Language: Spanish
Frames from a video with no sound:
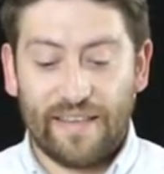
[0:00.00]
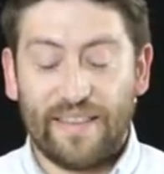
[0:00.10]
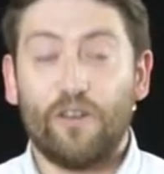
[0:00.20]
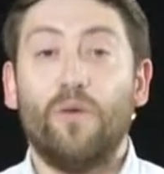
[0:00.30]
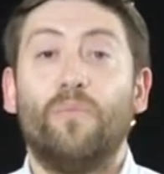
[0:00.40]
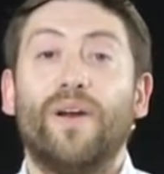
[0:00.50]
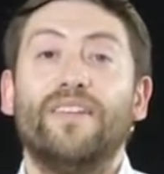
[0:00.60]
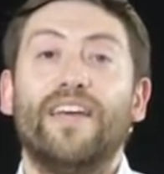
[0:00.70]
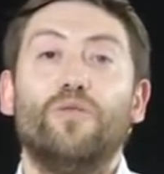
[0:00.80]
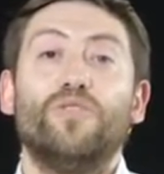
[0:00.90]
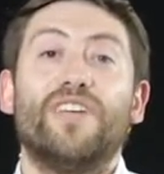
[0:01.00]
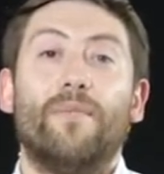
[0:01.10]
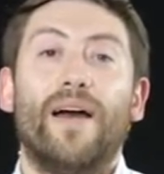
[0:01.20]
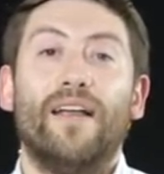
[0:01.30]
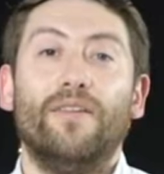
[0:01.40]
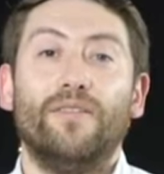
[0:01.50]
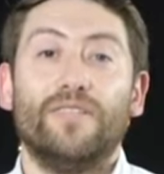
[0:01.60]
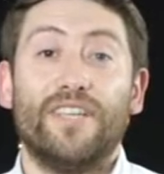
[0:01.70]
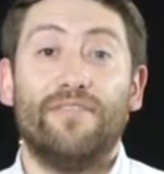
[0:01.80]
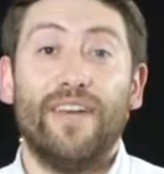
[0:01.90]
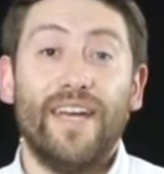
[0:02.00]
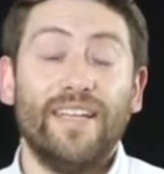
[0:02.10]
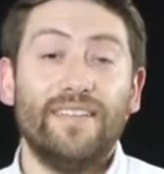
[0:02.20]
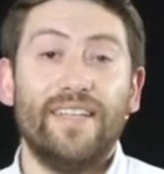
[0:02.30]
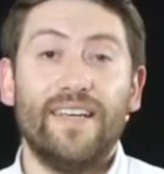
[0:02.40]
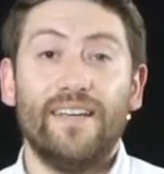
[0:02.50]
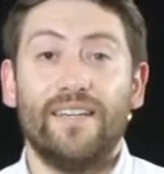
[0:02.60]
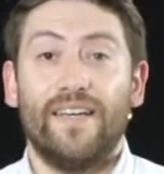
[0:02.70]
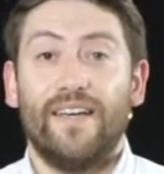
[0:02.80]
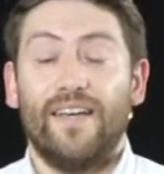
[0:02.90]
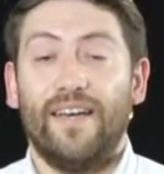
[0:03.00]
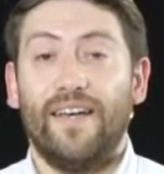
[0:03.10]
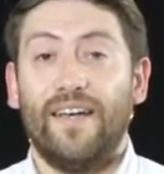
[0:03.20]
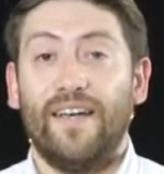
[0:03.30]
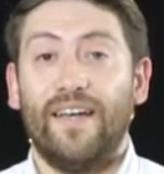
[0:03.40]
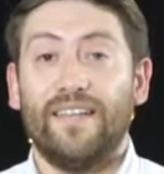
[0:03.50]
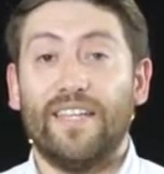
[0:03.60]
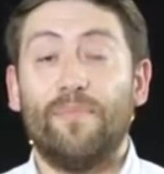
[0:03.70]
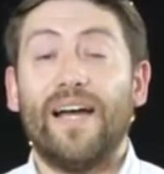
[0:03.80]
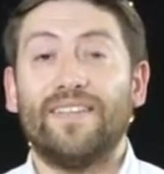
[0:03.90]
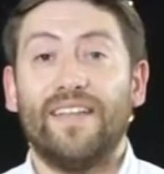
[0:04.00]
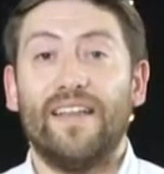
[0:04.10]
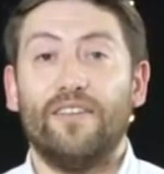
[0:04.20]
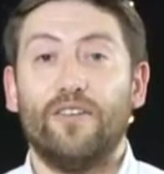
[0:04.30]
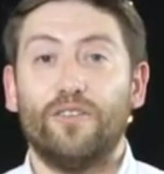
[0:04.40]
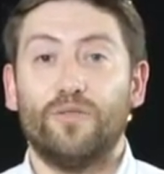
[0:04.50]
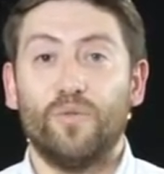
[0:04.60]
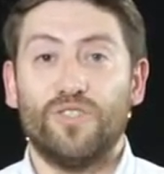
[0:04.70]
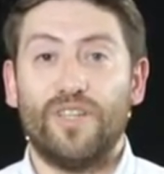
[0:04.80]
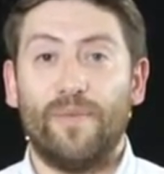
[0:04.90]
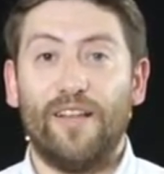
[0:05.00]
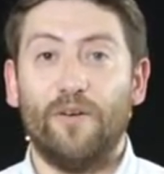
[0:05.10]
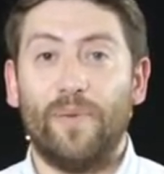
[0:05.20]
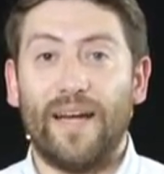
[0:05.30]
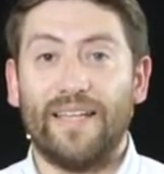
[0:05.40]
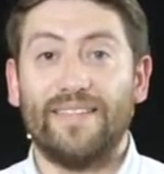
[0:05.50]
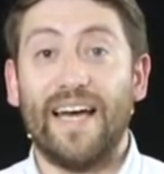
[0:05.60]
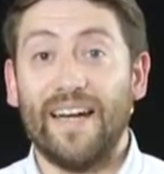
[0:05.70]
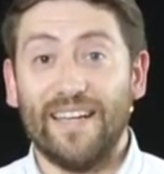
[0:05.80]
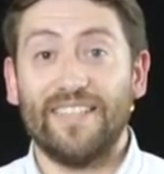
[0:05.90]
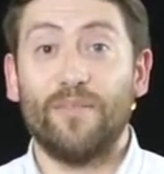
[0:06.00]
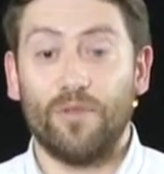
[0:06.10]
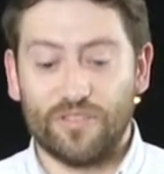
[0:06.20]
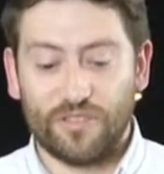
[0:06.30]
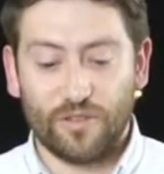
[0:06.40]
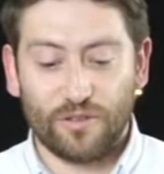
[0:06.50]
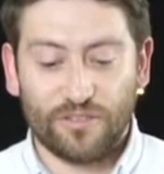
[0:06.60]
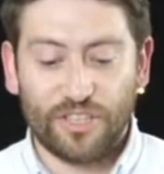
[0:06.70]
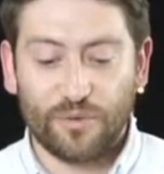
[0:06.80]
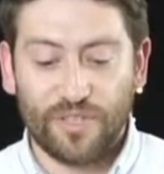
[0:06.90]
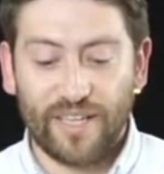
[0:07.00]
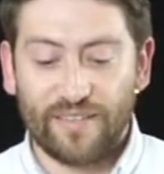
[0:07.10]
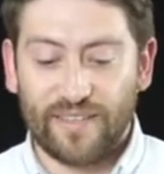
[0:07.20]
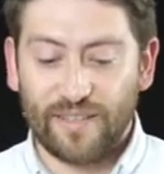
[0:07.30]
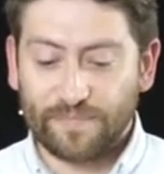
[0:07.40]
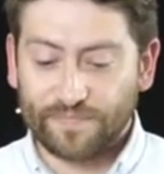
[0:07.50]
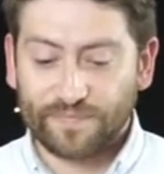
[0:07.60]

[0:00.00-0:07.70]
comprender un llamado diferente eh, de parte de Dios, un llamado para estar en este proceso constituyente